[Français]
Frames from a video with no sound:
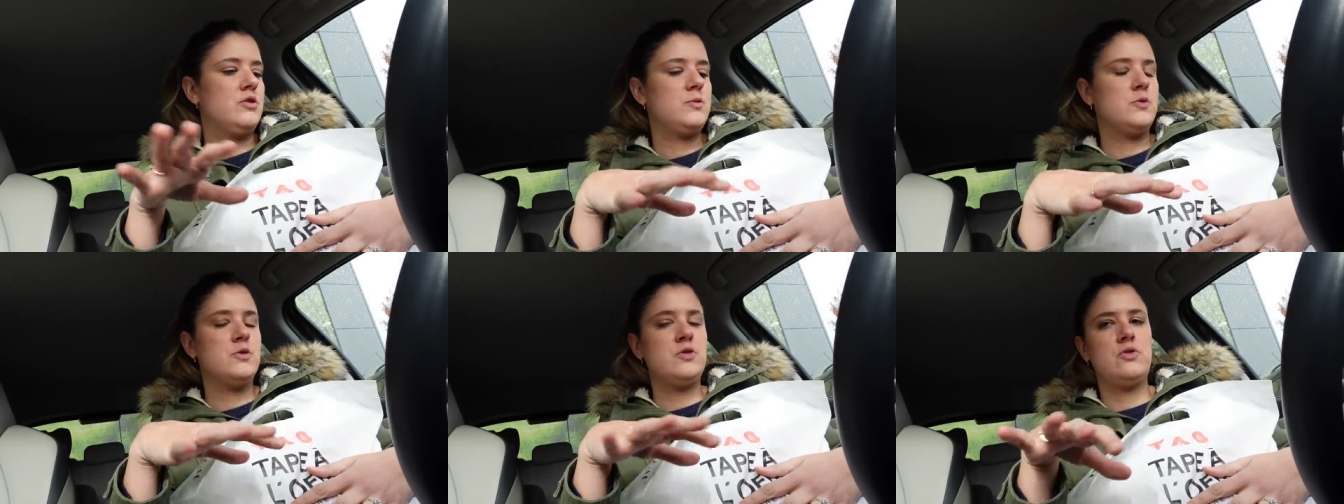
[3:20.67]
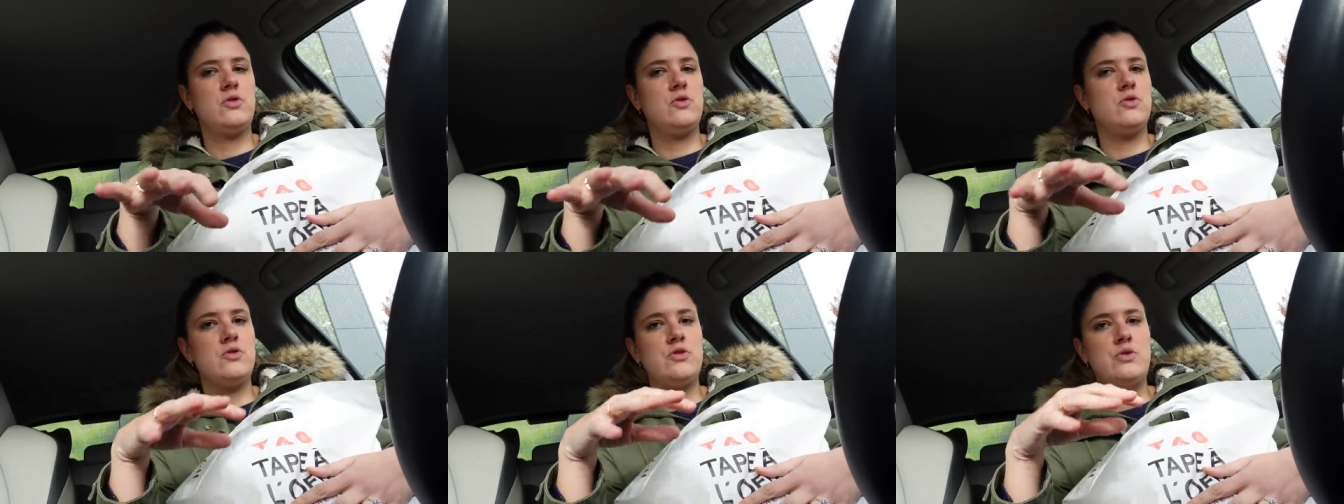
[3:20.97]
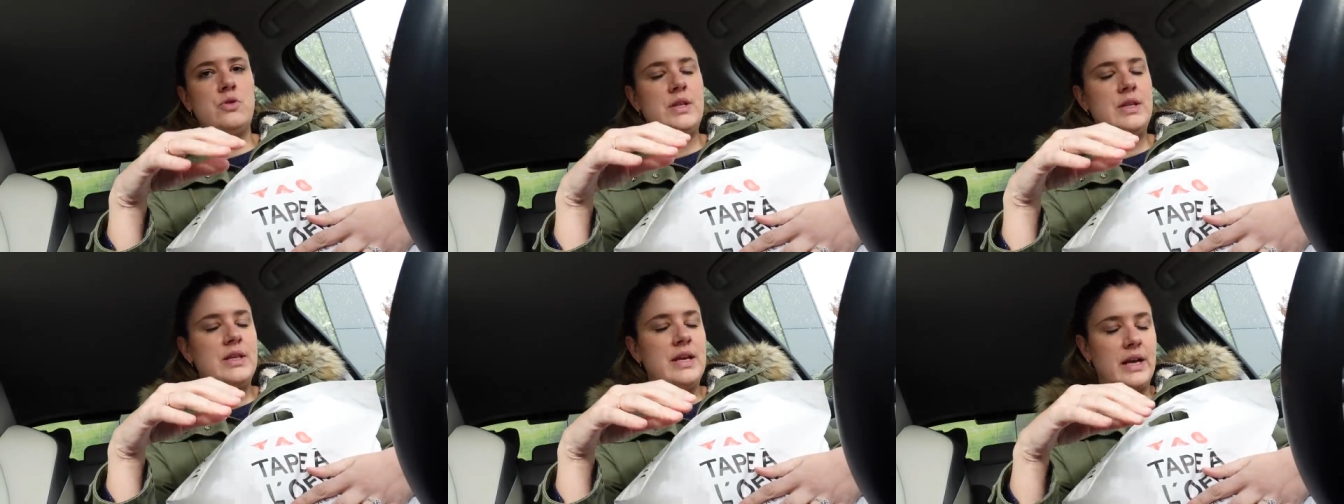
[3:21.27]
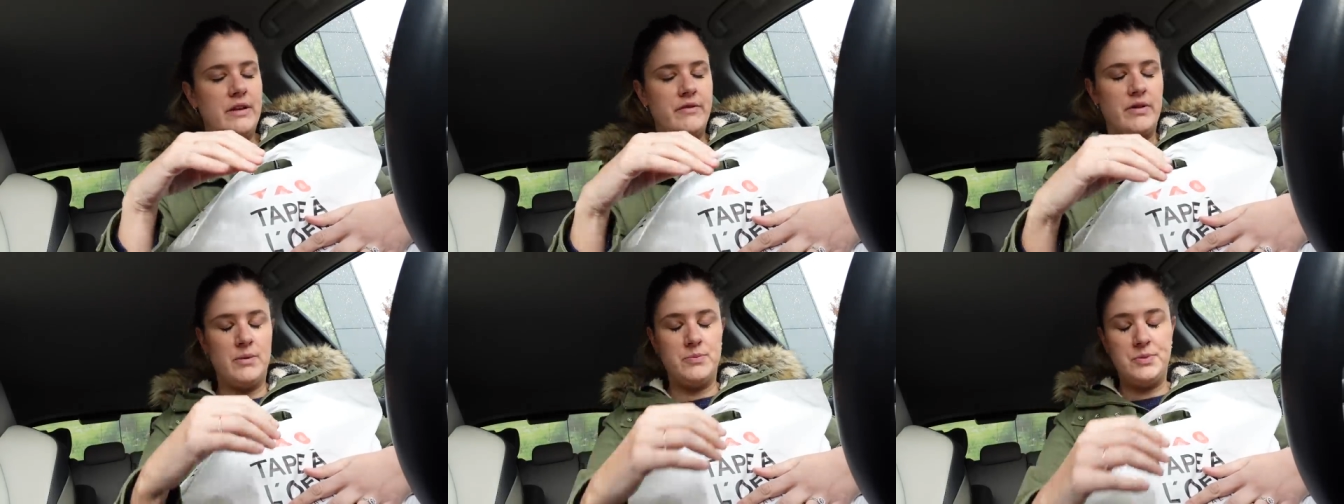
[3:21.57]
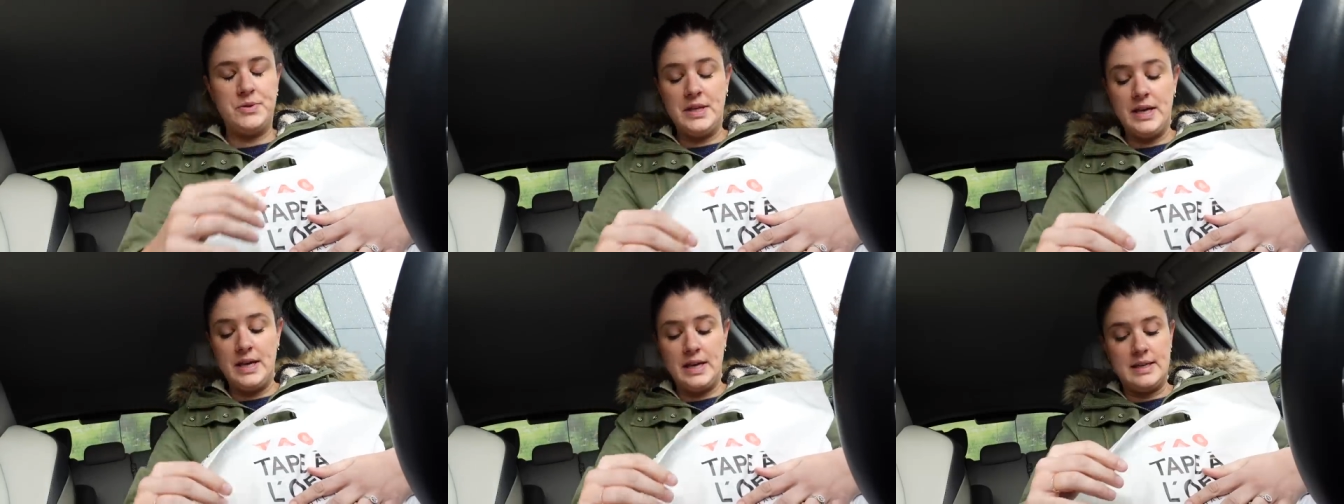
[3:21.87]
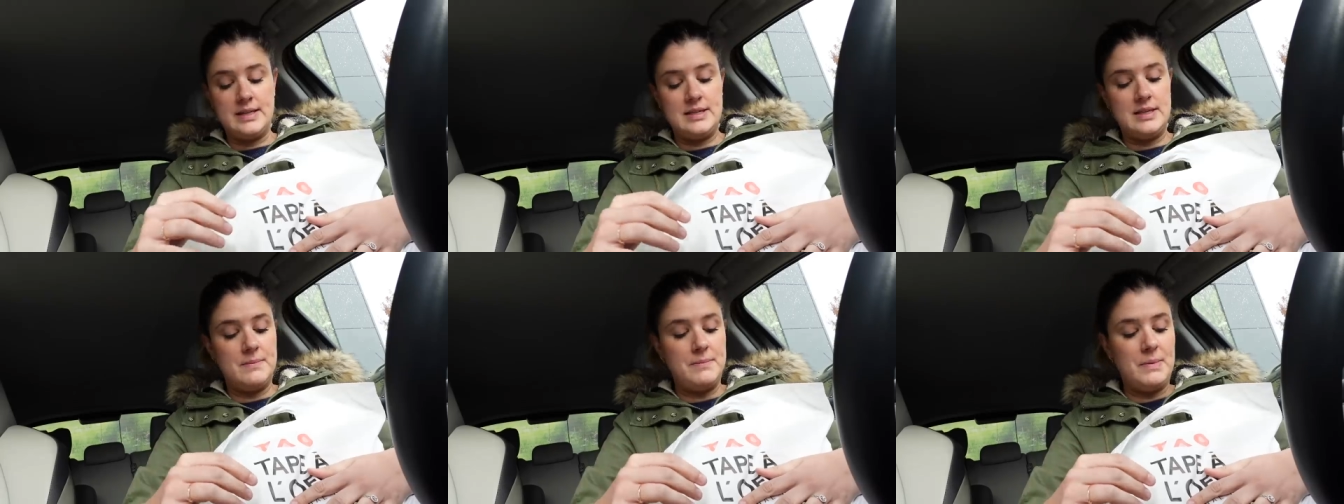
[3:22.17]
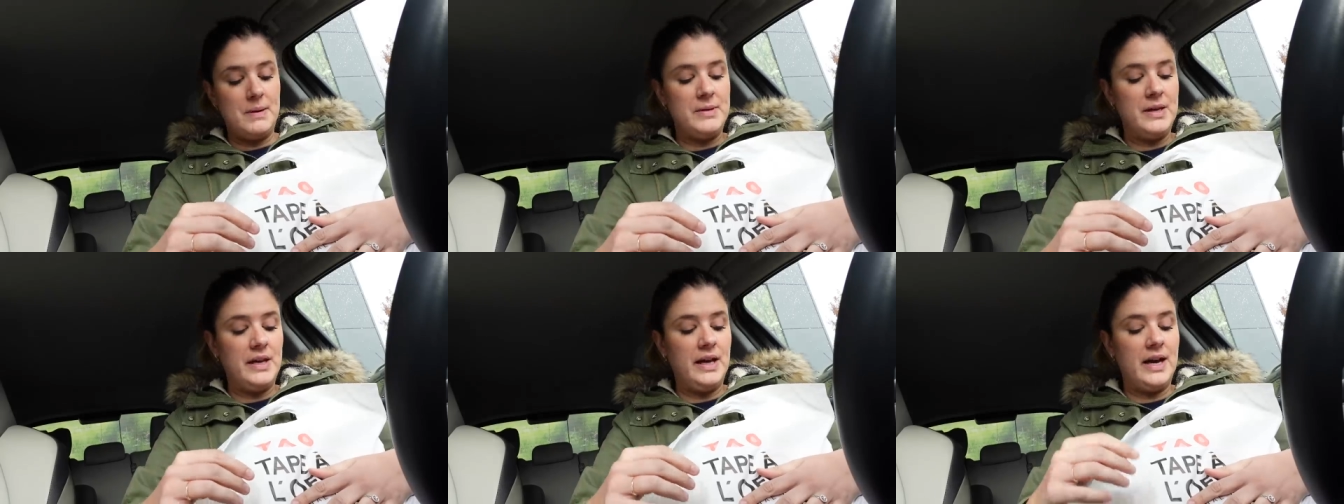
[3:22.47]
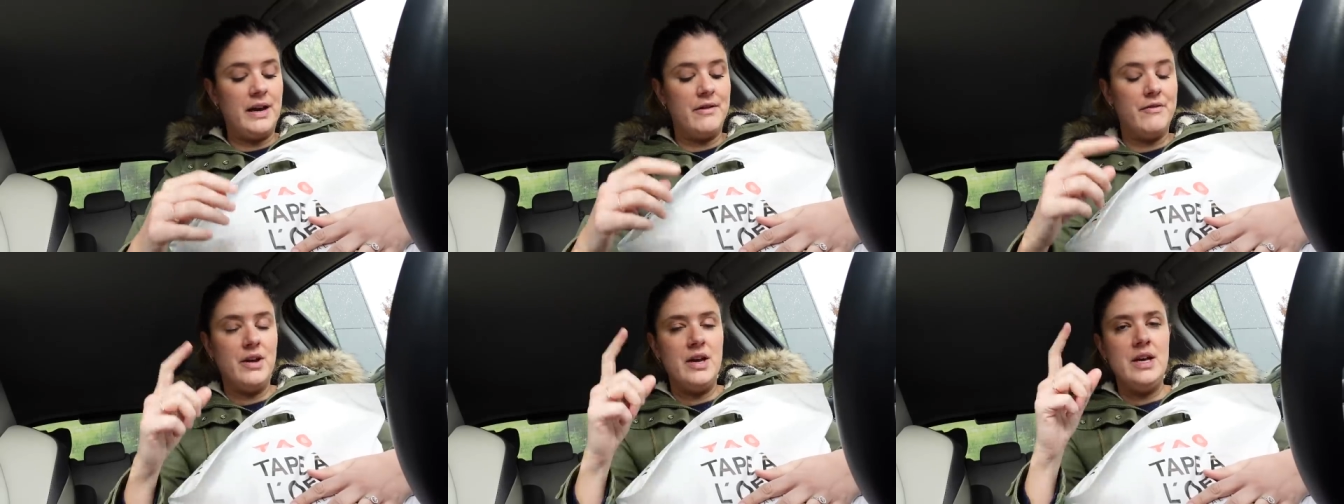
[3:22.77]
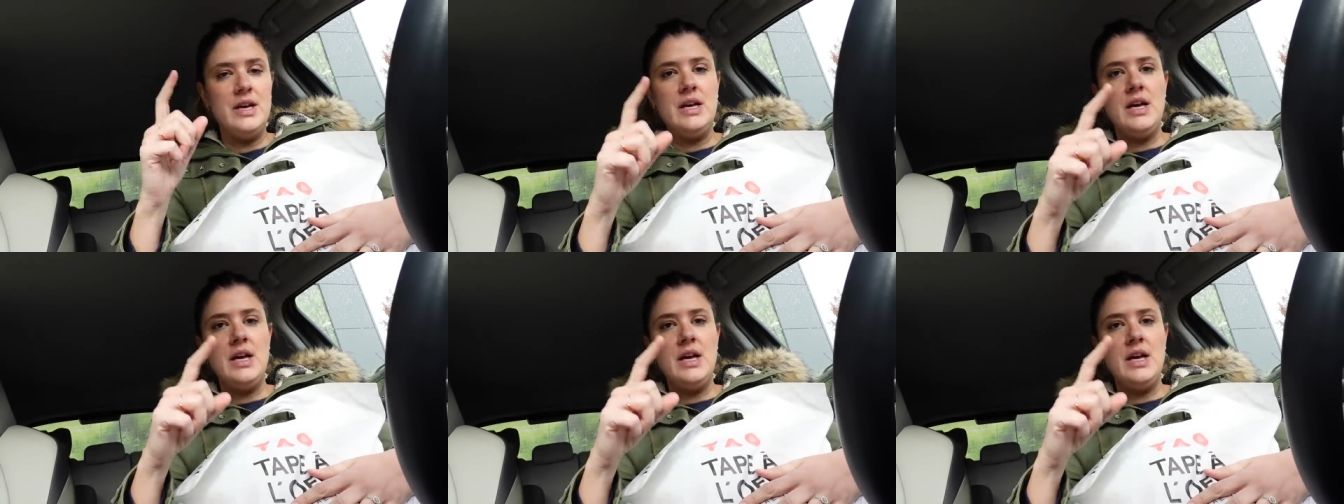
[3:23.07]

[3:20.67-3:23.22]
Je pense que le solide arrivera plus tard et c'est pas bien grave.